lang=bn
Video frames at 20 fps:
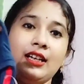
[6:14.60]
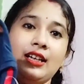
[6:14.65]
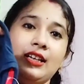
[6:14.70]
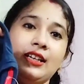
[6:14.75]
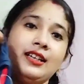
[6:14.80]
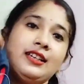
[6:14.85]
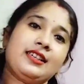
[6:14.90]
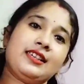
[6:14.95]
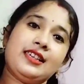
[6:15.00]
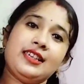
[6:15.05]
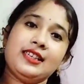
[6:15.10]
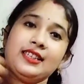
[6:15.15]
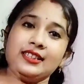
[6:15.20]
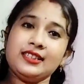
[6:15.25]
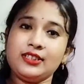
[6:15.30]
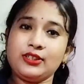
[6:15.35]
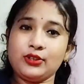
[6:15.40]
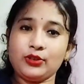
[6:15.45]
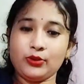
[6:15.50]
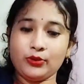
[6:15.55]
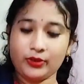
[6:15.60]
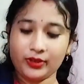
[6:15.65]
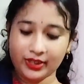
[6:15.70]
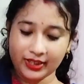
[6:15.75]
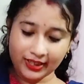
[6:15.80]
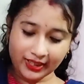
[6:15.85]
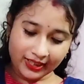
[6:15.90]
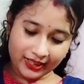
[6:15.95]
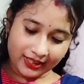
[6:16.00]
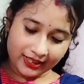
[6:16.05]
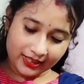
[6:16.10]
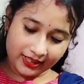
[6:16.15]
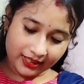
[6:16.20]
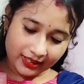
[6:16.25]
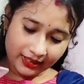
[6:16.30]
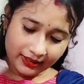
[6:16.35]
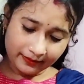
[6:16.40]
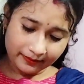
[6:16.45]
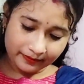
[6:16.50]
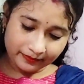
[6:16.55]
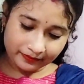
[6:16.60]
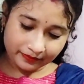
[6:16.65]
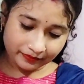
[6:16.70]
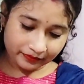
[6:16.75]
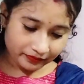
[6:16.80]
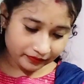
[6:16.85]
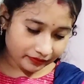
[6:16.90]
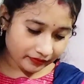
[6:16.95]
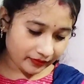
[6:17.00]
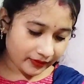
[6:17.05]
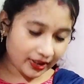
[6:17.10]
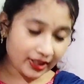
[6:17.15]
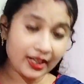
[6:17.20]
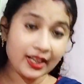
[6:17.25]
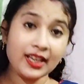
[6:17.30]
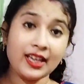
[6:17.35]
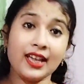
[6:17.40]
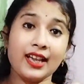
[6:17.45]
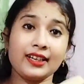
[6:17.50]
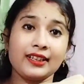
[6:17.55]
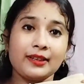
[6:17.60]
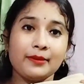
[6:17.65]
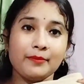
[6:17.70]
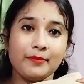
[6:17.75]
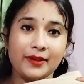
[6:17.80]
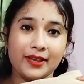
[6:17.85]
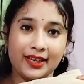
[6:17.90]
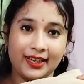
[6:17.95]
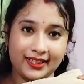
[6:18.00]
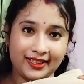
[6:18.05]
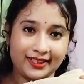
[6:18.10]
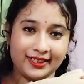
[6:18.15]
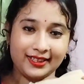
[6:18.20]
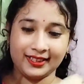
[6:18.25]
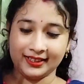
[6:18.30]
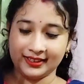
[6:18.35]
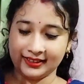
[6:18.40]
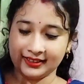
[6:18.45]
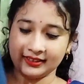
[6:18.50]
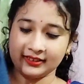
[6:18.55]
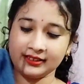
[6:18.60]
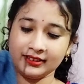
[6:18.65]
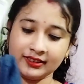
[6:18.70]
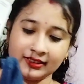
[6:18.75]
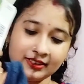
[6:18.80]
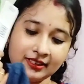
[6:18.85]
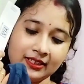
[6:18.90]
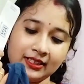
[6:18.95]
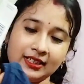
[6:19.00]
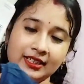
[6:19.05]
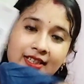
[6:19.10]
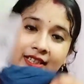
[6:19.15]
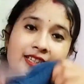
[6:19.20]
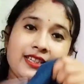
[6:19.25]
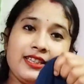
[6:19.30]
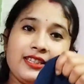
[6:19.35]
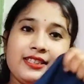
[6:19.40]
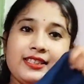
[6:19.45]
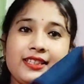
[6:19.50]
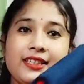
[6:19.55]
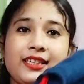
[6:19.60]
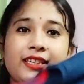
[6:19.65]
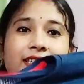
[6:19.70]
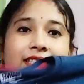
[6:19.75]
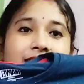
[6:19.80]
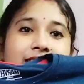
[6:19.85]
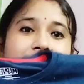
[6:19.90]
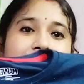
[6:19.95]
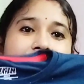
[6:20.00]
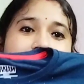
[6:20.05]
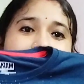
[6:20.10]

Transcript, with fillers: গেঞ্জির সঙ্গে নিয়েছি একটা প্যান্ট এই যে গেঞ্জিটা